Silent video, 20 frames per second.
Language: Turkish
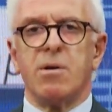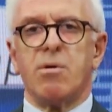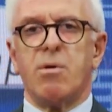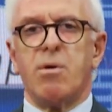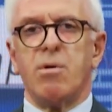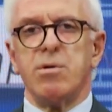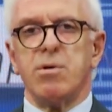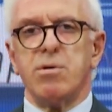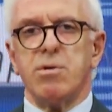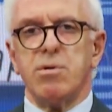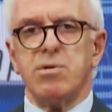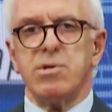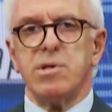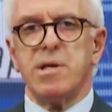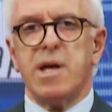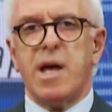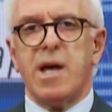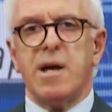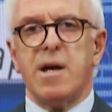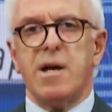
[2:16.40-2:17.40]
Kolu
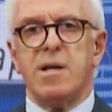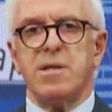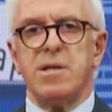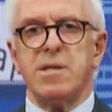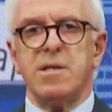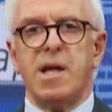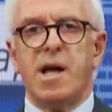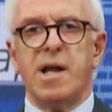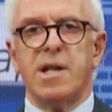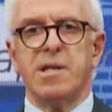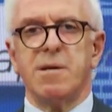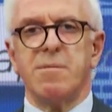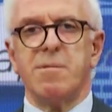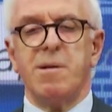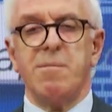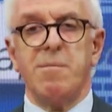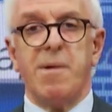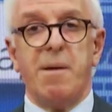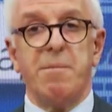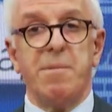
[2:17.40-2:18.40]
gözüken kadınlardı
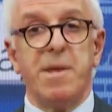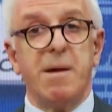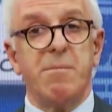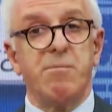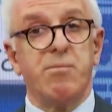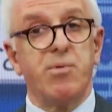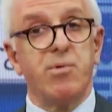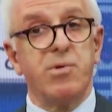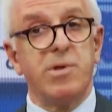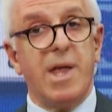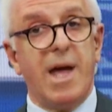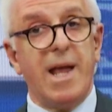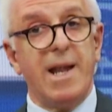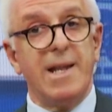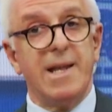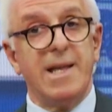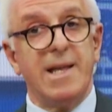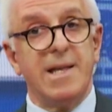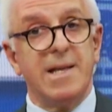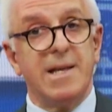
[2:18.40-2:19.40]
bilmem ne.
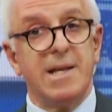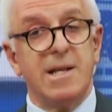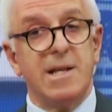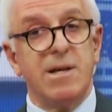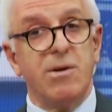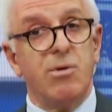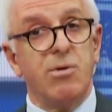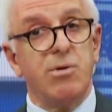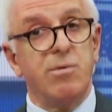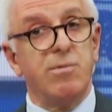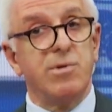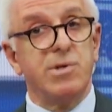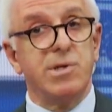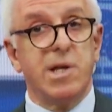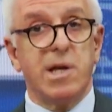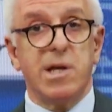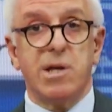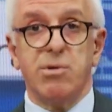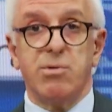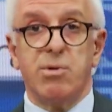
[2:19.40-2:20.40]
Bunlarla ilgili
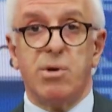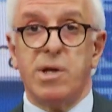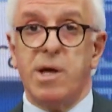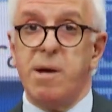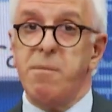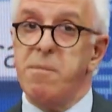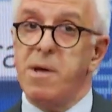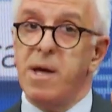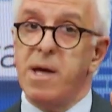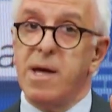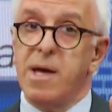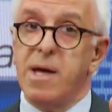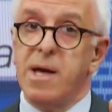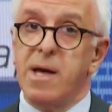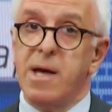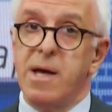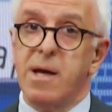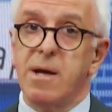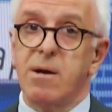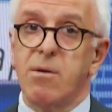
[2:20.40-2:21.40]
önümüzdeki dönem
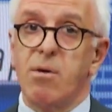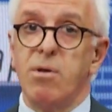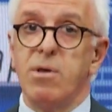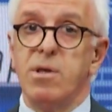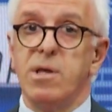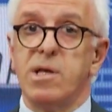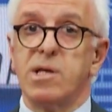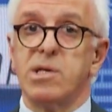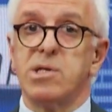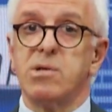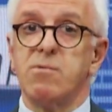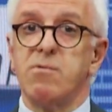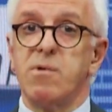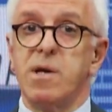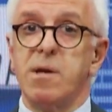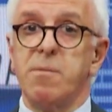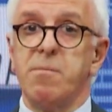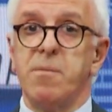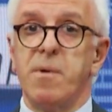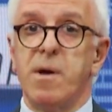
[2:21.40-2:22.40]
kolları
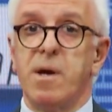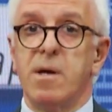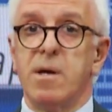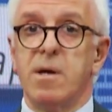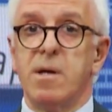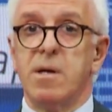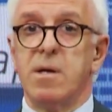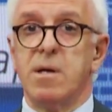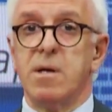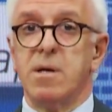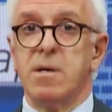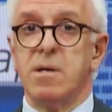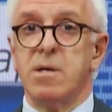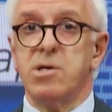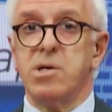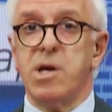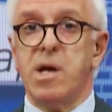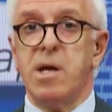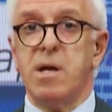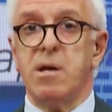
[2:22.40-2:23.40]
sıvayıp
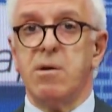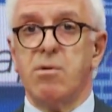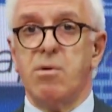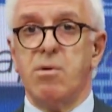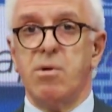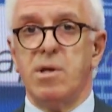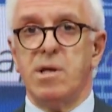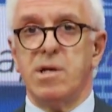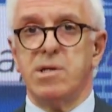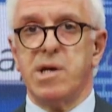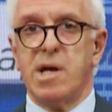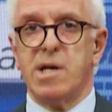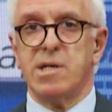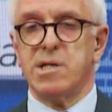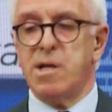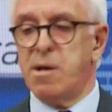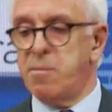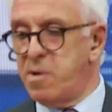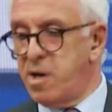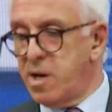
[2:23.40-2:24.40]
işe
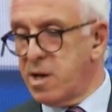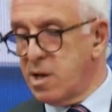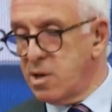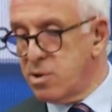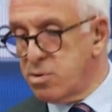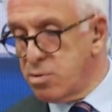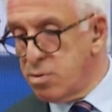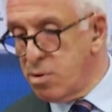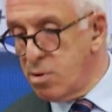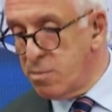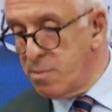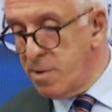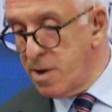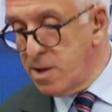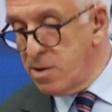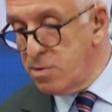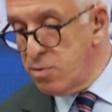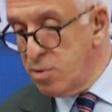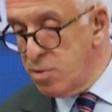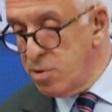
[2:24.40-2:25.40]
koyulacağız demeye getiriyor.
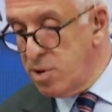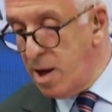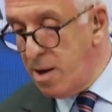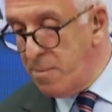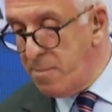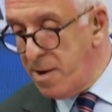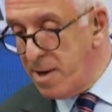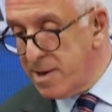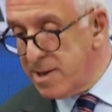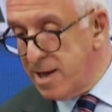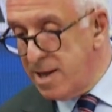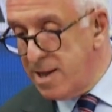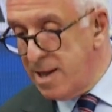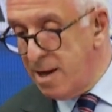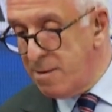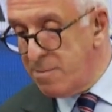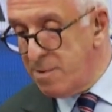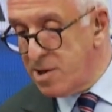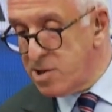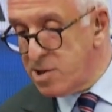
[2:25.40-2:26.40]
Bakın Hüdapar
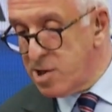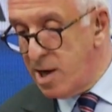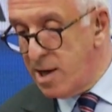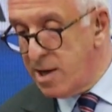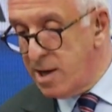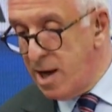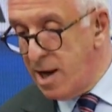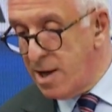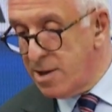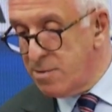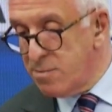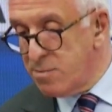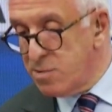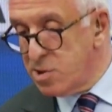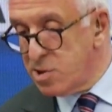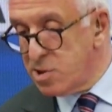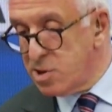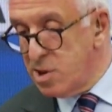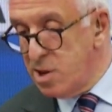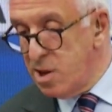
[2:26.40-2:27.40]
Genel Başkan
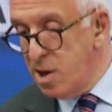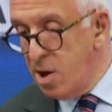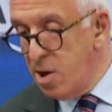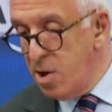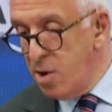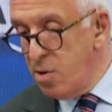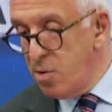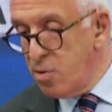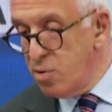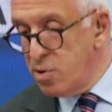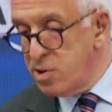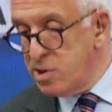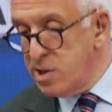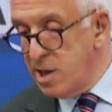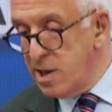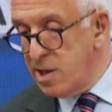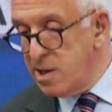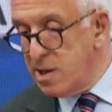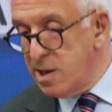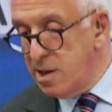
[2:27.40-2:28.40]
Yardımcısı
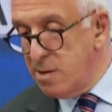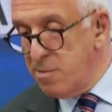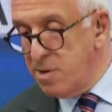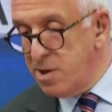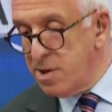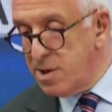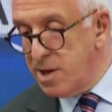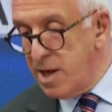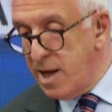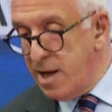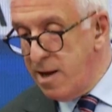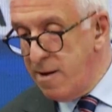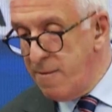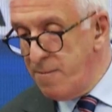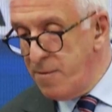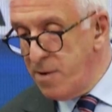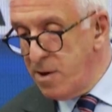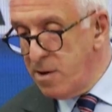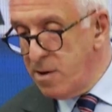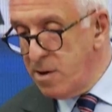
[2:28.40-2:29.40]
Hüseyin İmir de
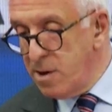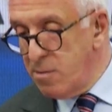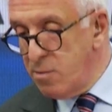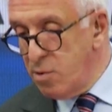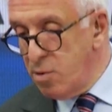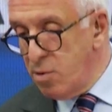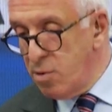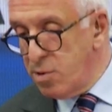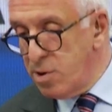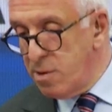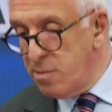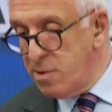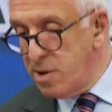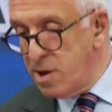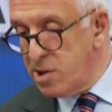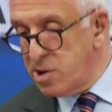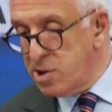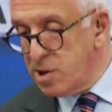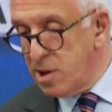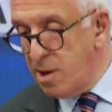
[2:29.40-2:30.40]
e, bu konuda bir
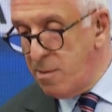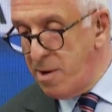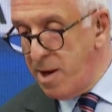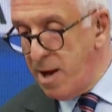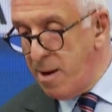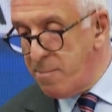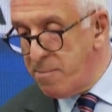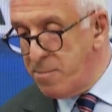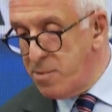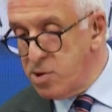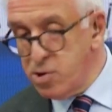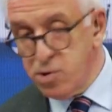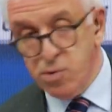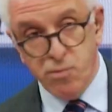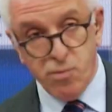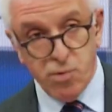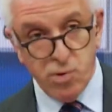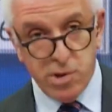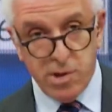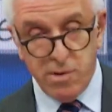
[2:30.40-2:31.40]
açıklama yapmış
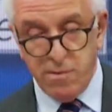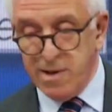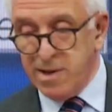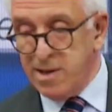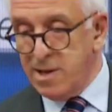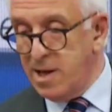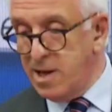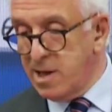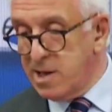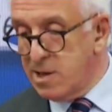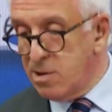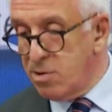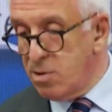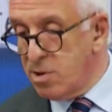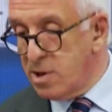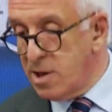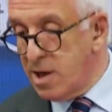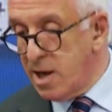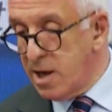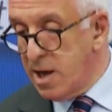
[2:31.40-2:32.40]
bu tweetle ilgili
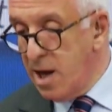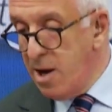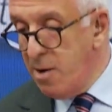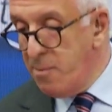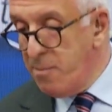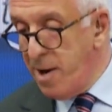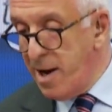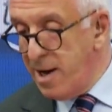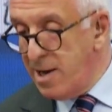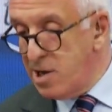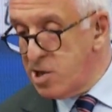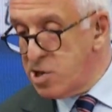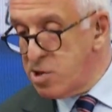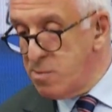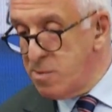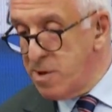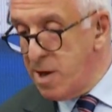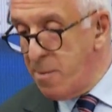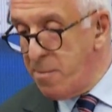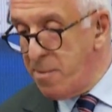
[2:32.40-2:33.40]
olarak.
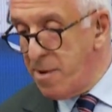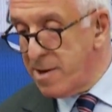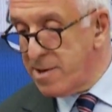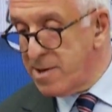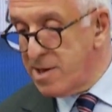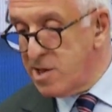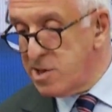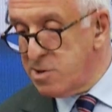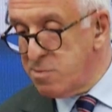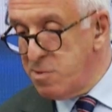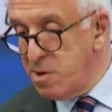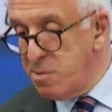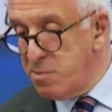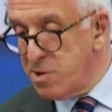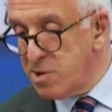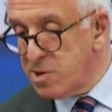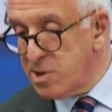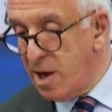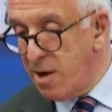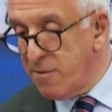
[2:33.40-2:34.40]
Paylaşımı yapan resmi
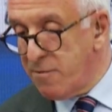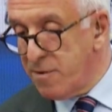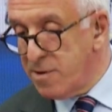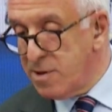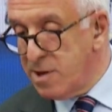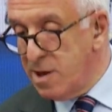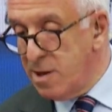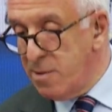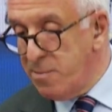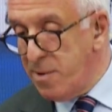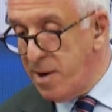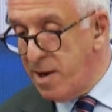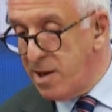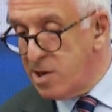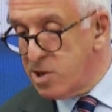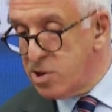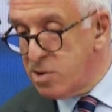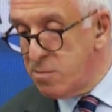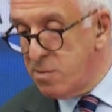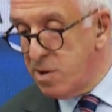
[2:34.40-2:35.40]
bir sayfa değil.
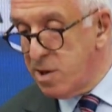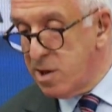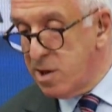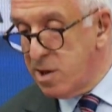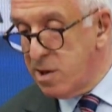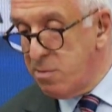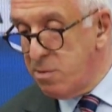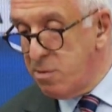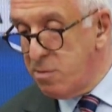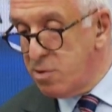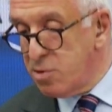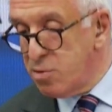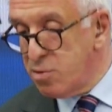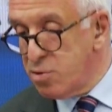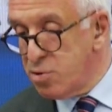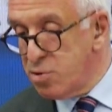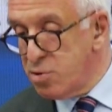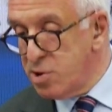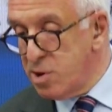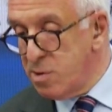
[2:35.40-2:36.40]
Paylaşımdaki gibi bir
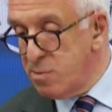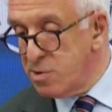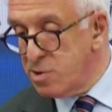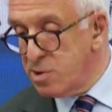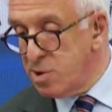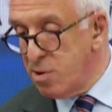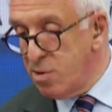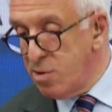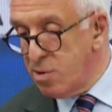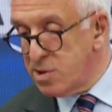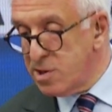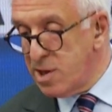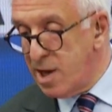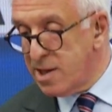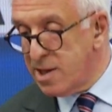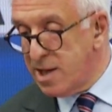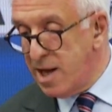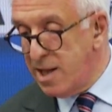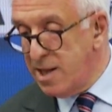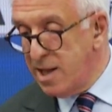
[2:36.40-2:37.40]
düşüncemiz de yok
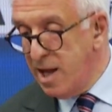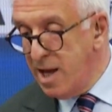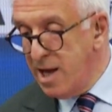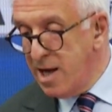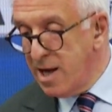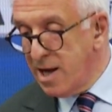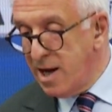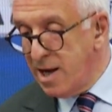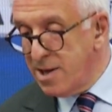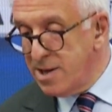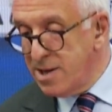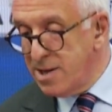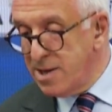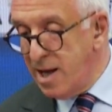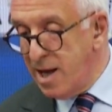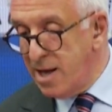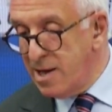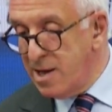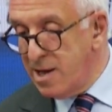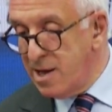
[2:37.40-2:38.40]
zaten.
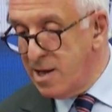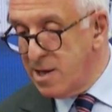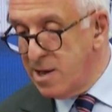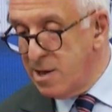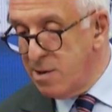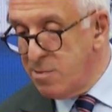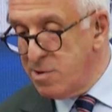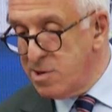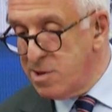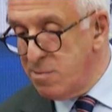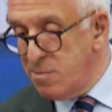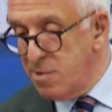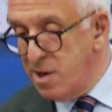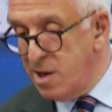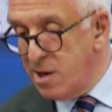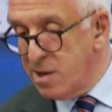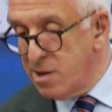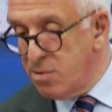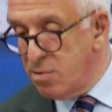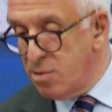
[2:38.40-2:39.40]
Kadınlarla ilgili
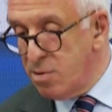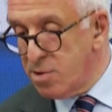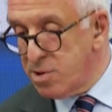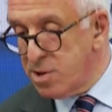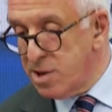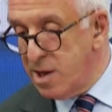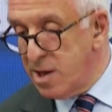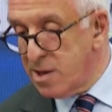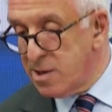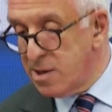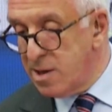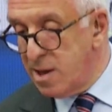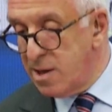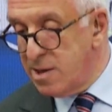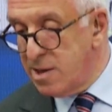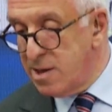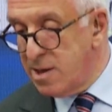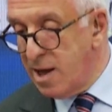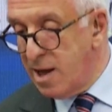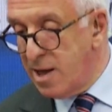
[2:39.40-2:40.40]
bizimle ilgili ortaya atılan
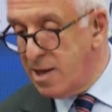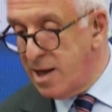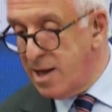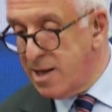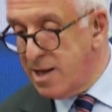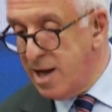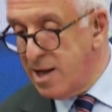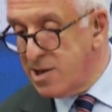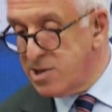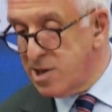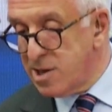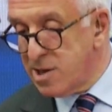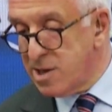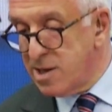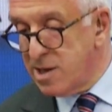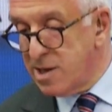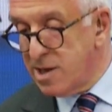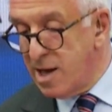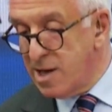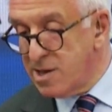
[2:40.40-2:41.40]
iddialar
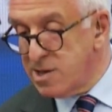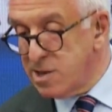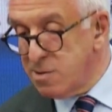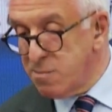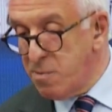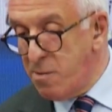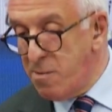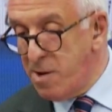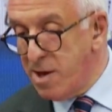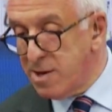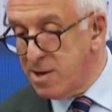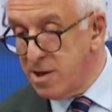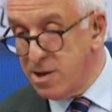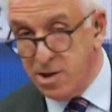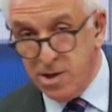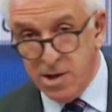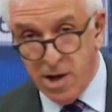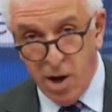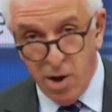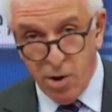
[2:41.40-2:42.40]
gerçekleri
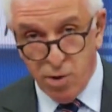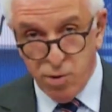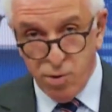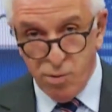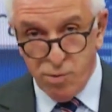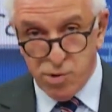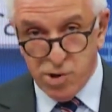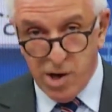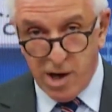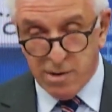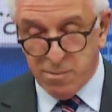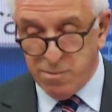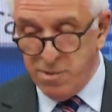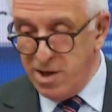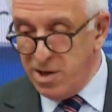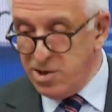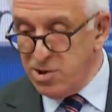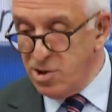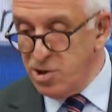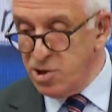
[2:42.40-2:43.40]
yansıtmamaktadır.
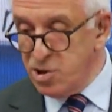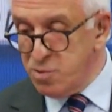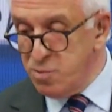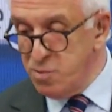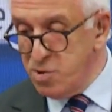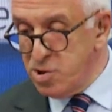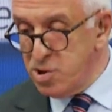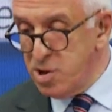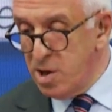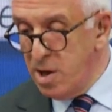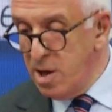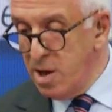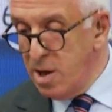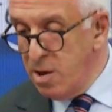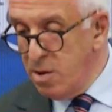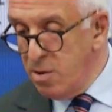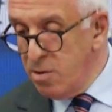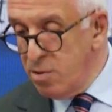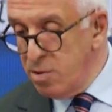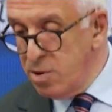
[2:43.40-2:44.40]
Yumuşatmaya çalışmış.
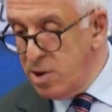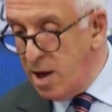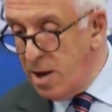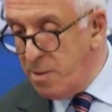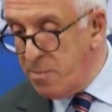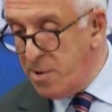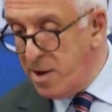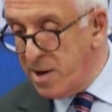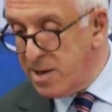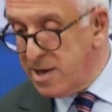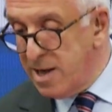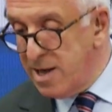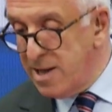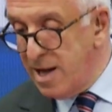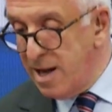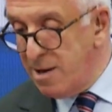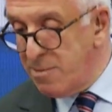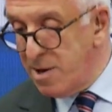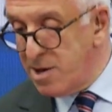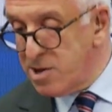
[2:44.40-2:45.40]
Hüdapar
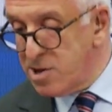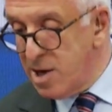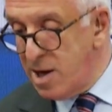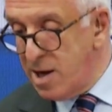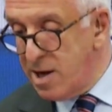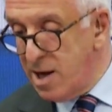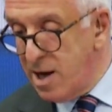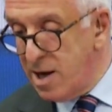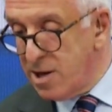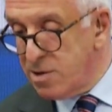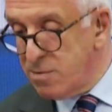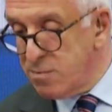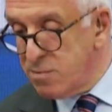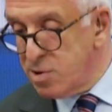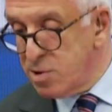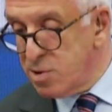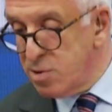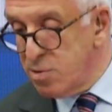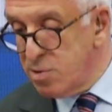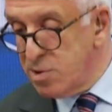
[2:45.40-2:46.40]
Genel Başkan
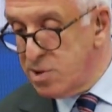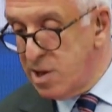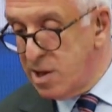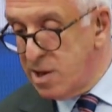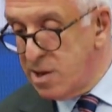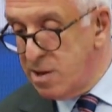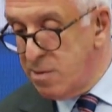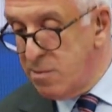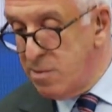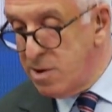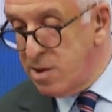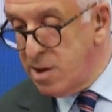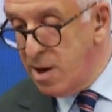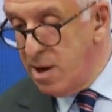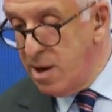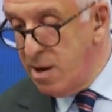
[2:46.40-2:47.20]
Yardımcısı Hüseyin İmir